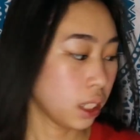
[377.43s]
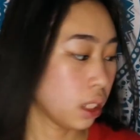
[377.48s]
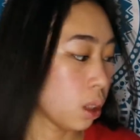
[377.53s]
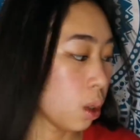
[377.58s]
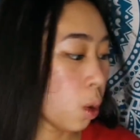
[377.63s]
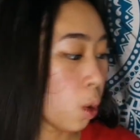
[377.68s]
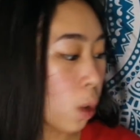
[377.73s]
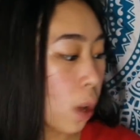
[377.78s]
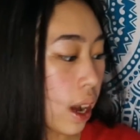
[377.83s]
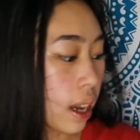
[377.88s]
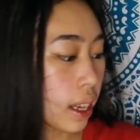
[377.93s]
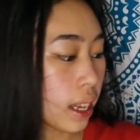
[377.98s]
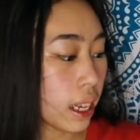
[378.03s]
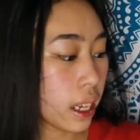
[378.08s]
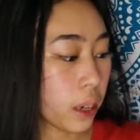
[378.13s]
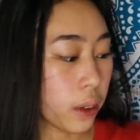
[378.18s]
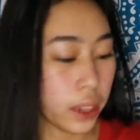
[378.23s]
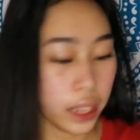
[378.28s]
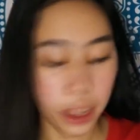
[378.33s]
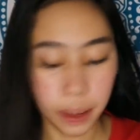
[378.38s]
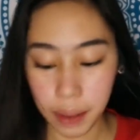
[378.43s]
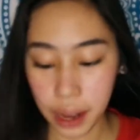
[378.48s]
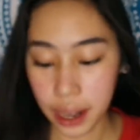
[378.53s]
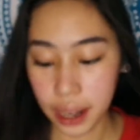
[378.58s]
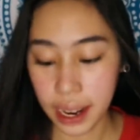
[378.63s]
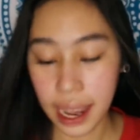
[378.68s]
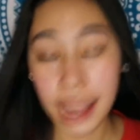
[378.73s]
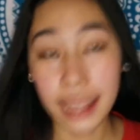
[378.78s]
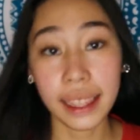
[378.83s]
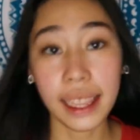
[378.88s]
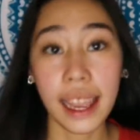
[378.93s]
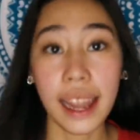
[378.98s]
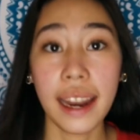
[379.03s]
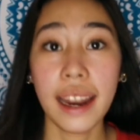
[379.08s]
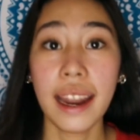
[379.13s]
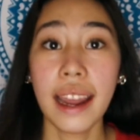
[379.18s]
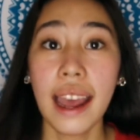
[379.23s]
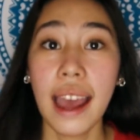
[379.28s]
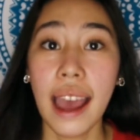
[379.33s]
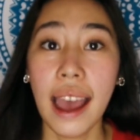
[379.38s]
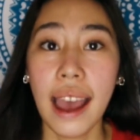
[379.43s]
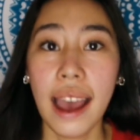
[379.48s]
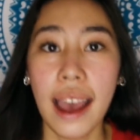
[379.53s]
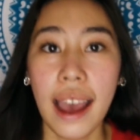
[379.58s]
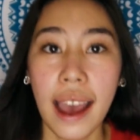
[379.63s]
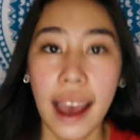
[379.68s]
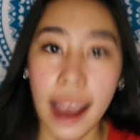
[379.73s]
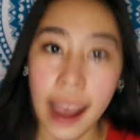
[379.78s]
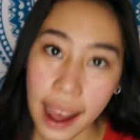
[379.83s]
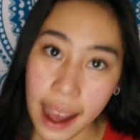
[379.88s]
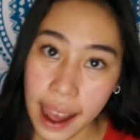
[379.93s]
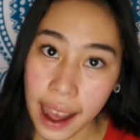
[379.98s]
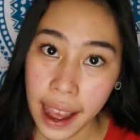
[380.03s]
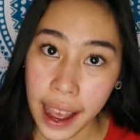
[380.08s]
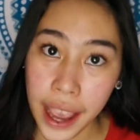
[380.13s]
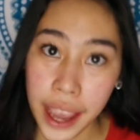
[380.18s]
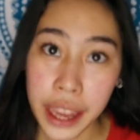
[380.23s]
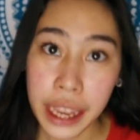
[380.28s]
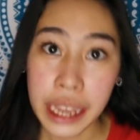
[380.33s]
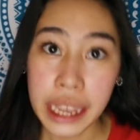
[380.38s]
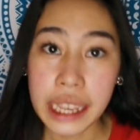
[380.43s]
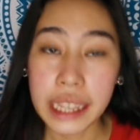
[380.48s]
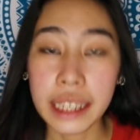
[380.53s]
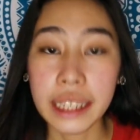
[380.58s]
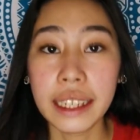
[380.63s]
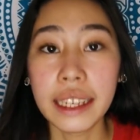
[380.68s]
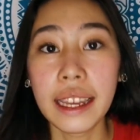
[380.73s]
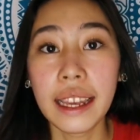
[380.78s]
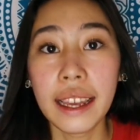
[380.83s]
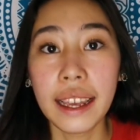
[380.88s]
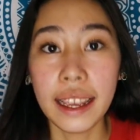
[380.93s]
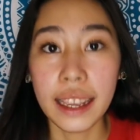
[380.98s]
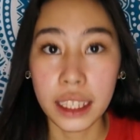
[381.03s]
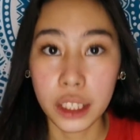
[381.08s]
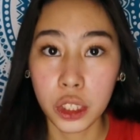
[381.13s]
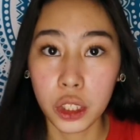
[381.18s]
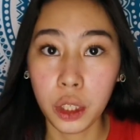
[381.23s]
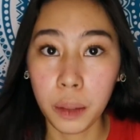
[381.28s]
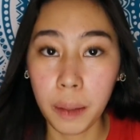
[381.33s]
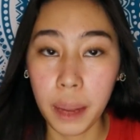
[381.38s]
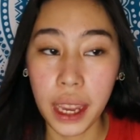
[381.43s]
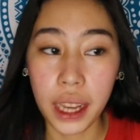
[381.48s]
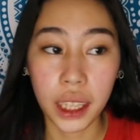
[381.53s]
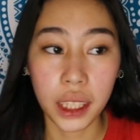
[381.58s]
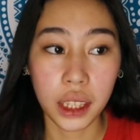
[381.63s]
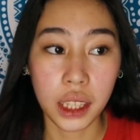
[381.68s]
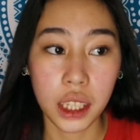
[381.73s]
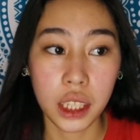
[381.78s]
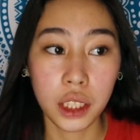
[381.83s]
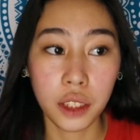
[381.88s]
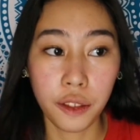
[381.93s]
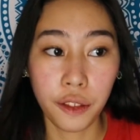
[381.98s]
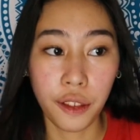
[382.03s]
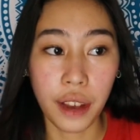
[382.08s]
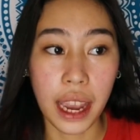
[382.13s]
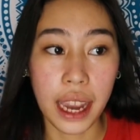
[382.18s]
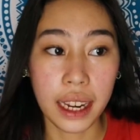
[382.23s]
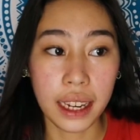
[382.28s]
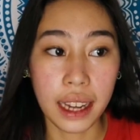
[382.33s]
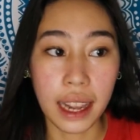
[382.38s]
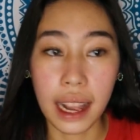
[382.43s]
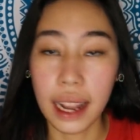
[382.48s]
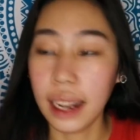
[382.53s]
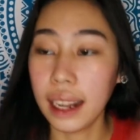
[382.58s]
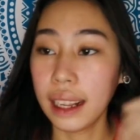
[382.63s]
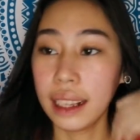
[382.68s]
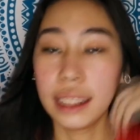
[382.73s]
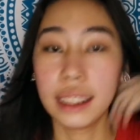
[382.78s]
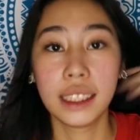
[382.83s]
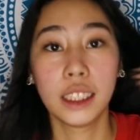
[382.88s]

So, ang gagawin naman natin ay is to make this final.